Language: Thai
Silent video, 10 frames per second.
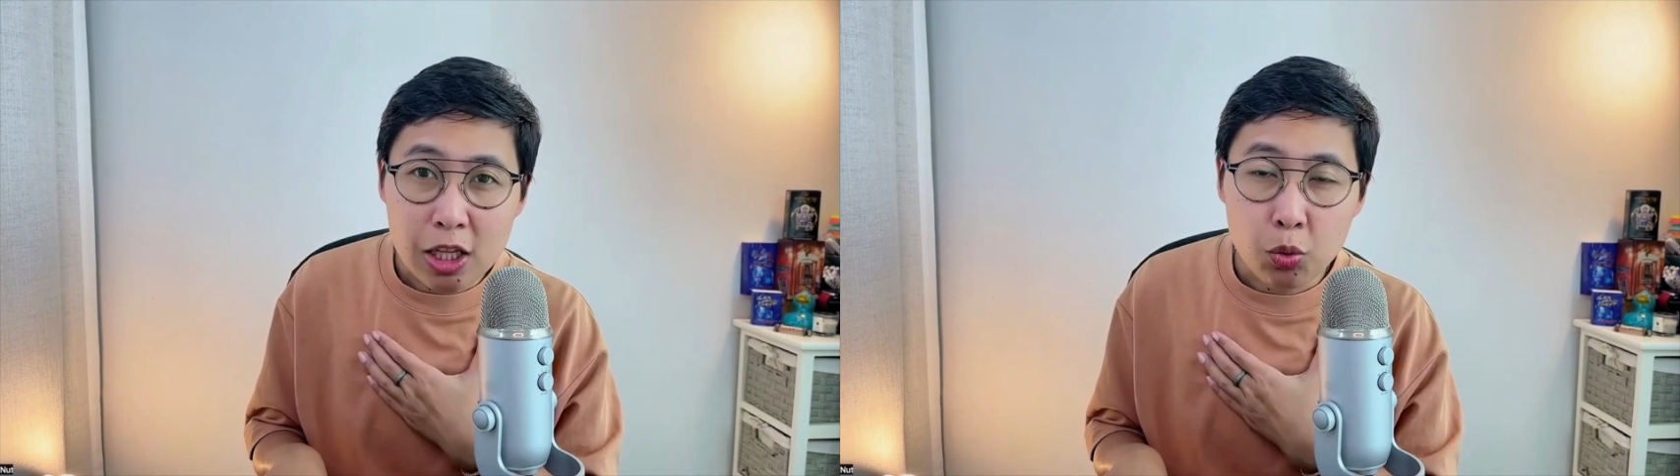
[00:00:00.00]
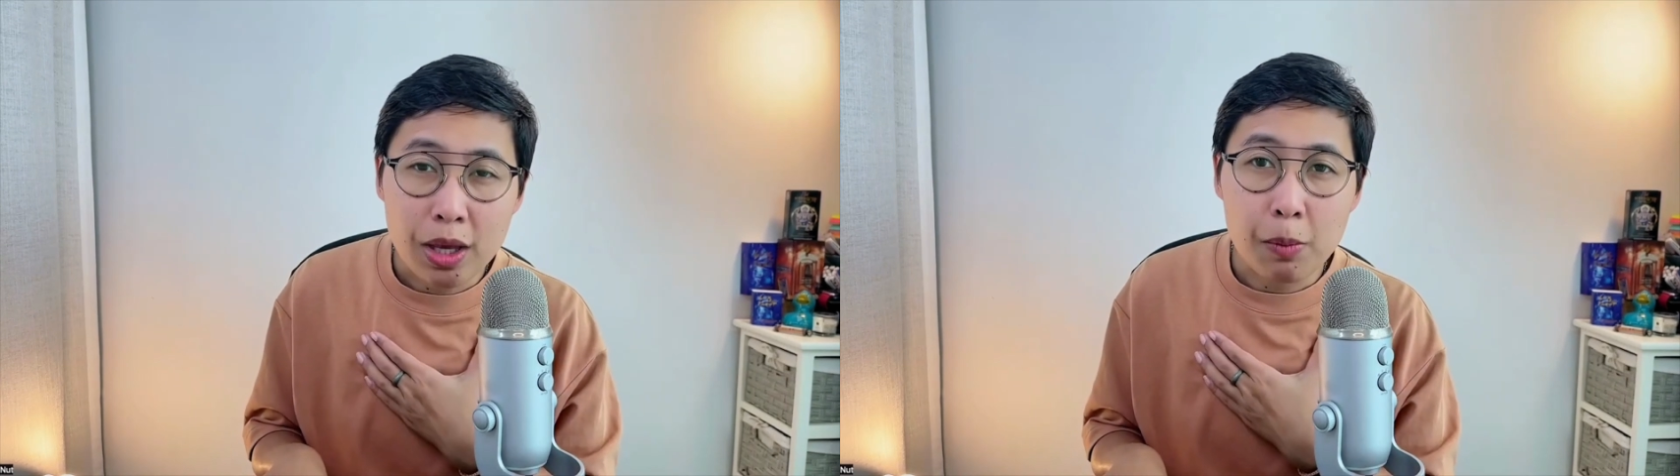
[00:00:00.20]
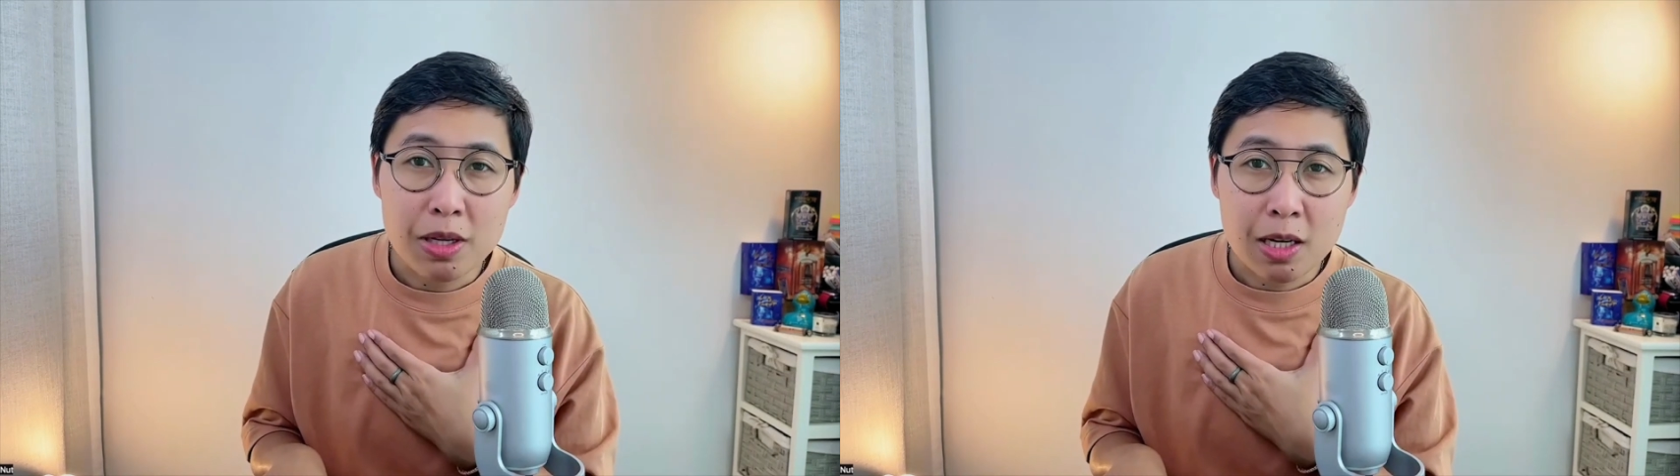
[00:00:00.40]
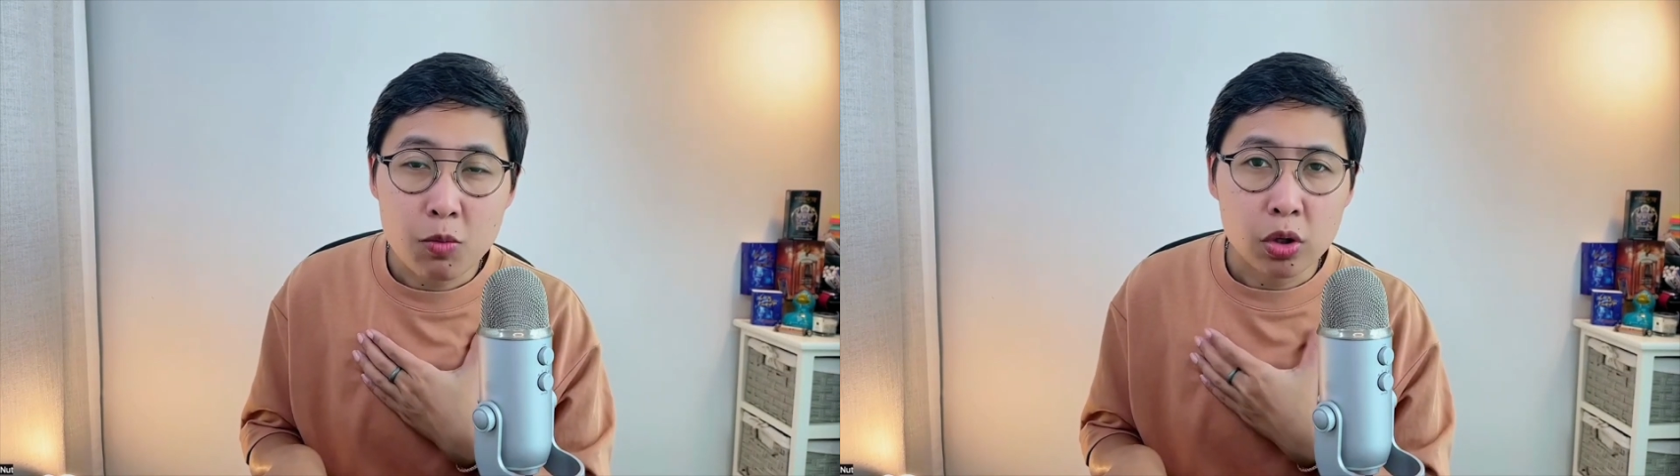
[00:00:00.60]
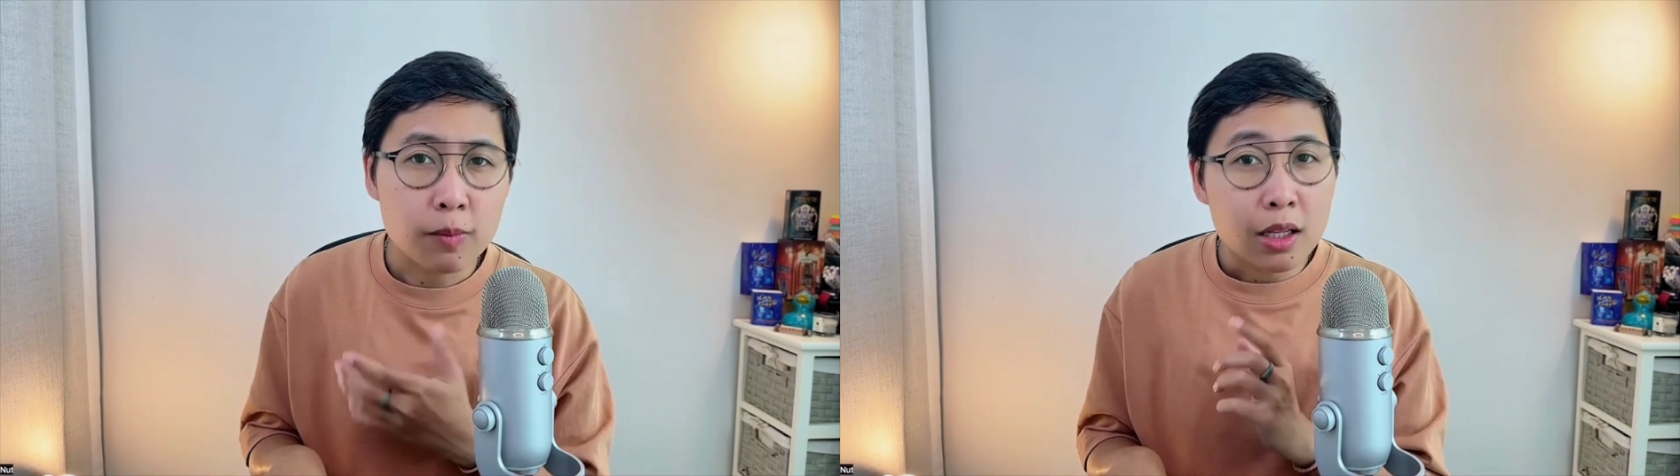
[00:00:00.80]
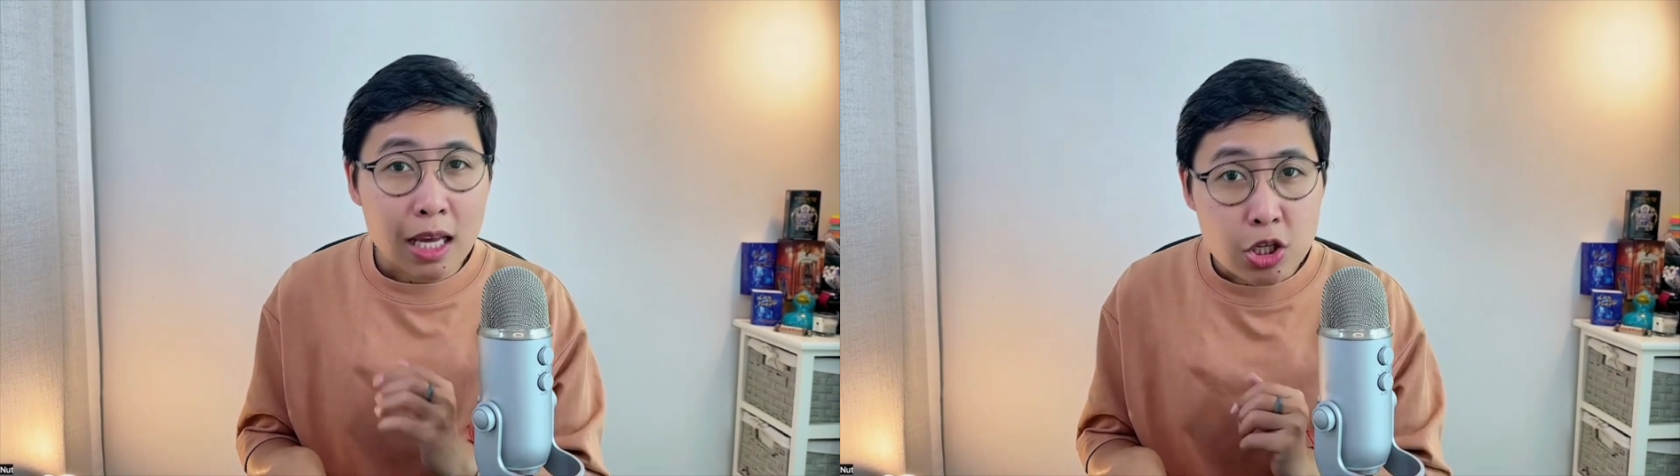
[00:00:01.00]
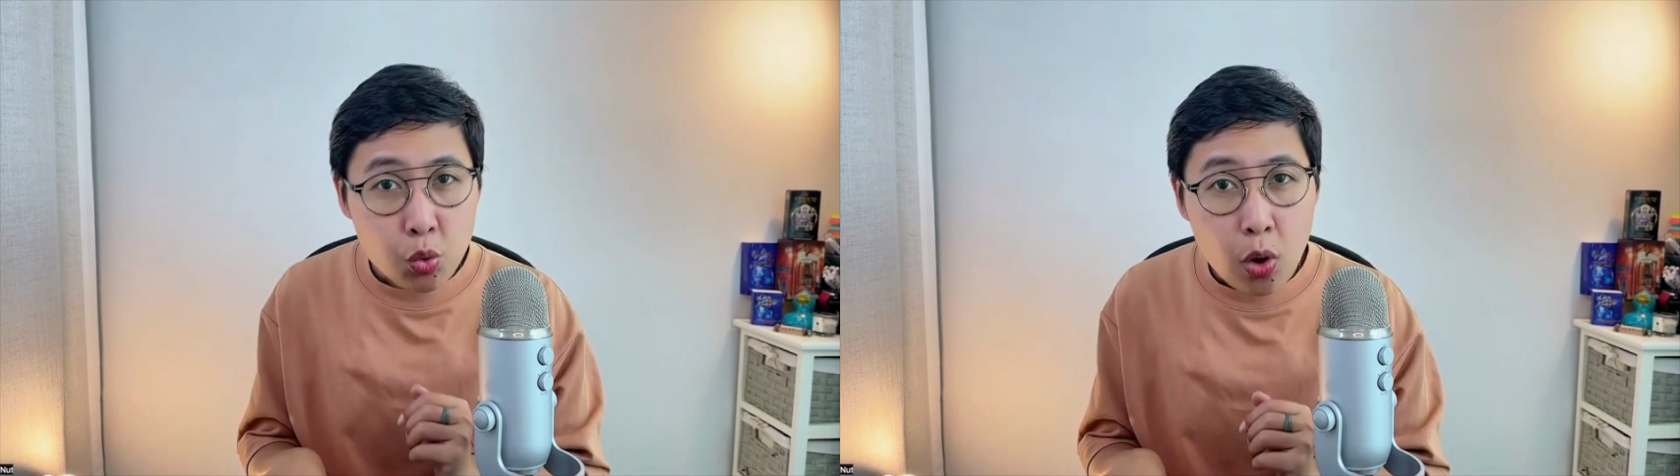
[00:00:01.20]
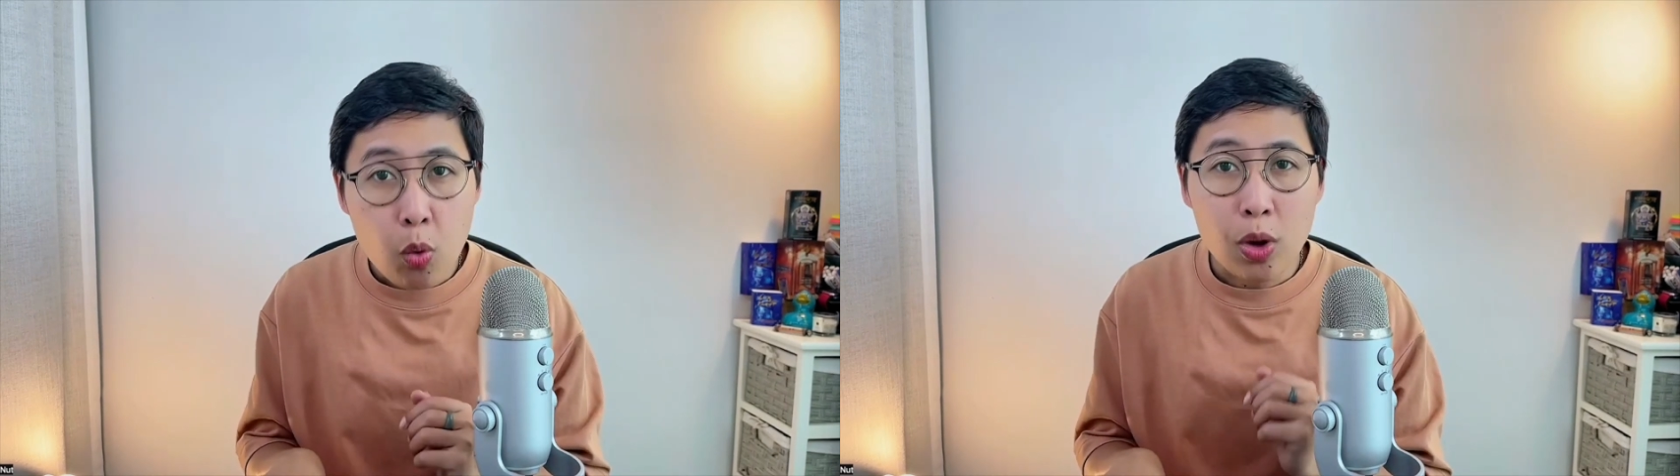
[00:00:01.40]
ตัวเองไปซะหมดใน
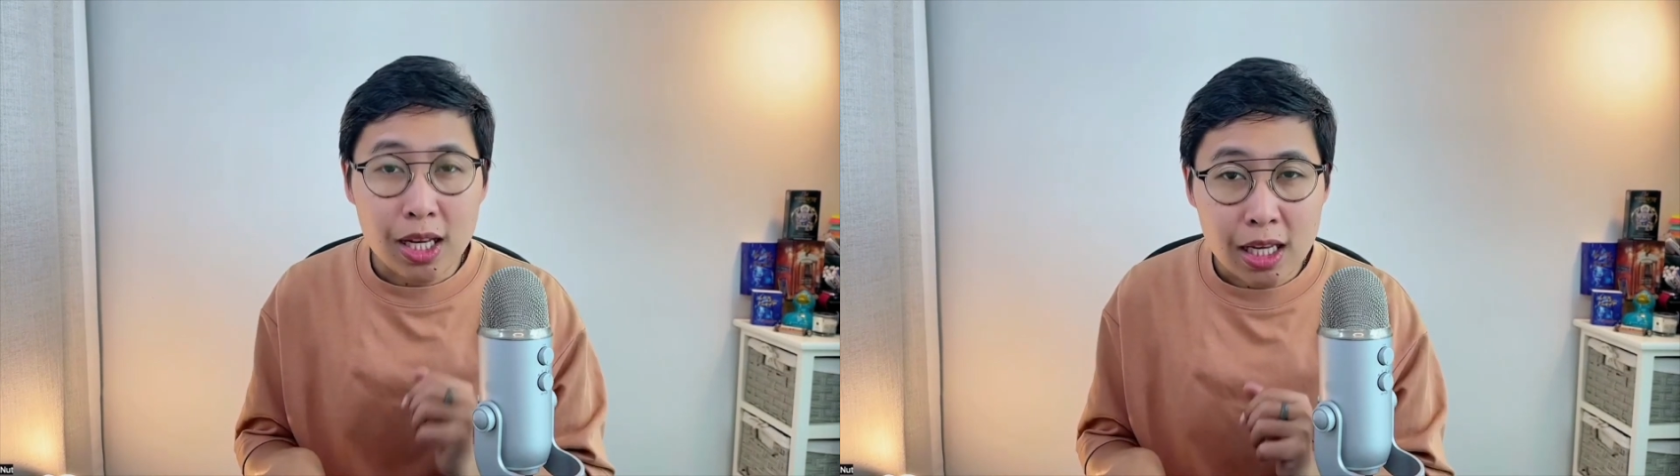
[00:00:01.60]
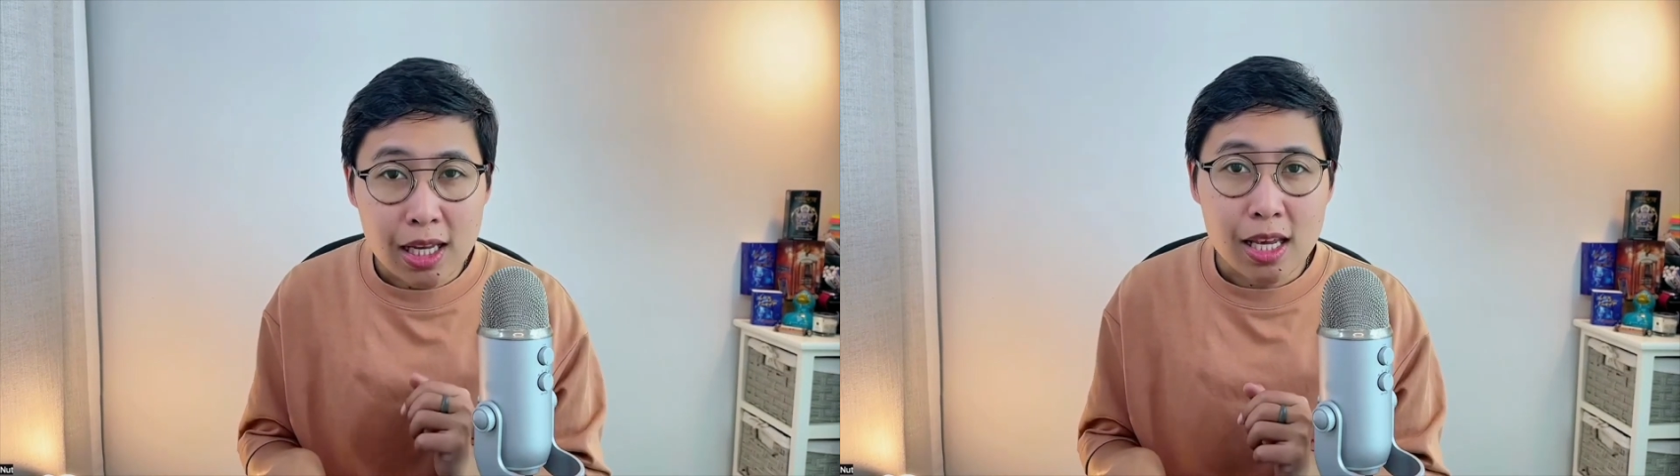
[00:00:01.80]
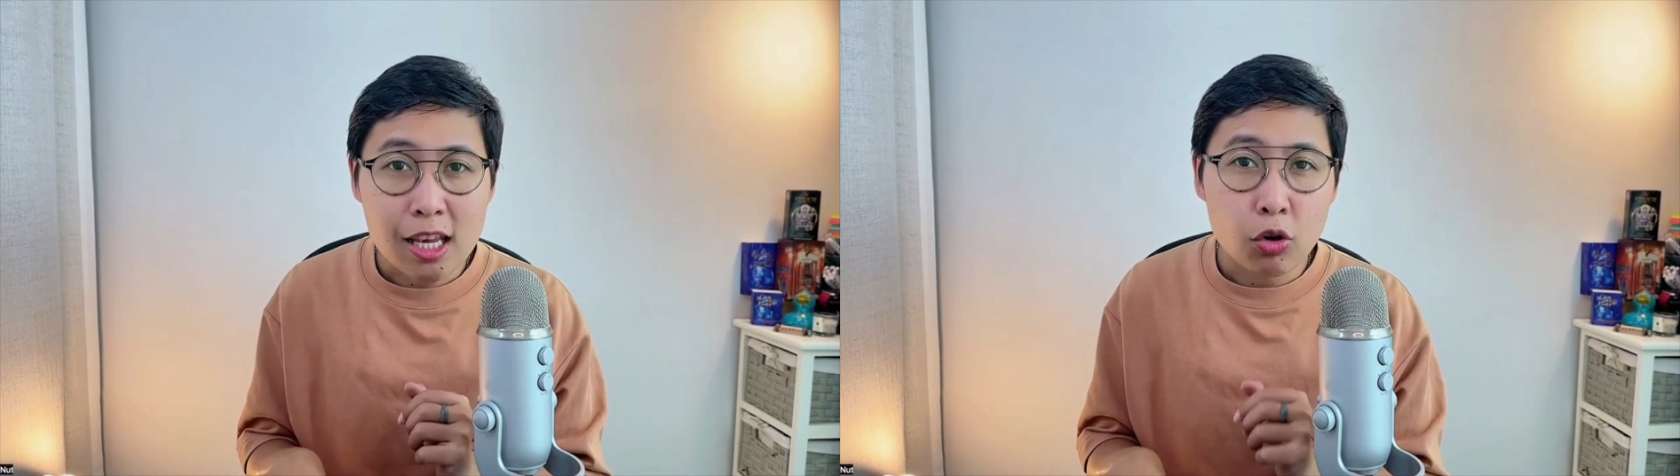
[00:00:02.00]
ช่วงวันนี้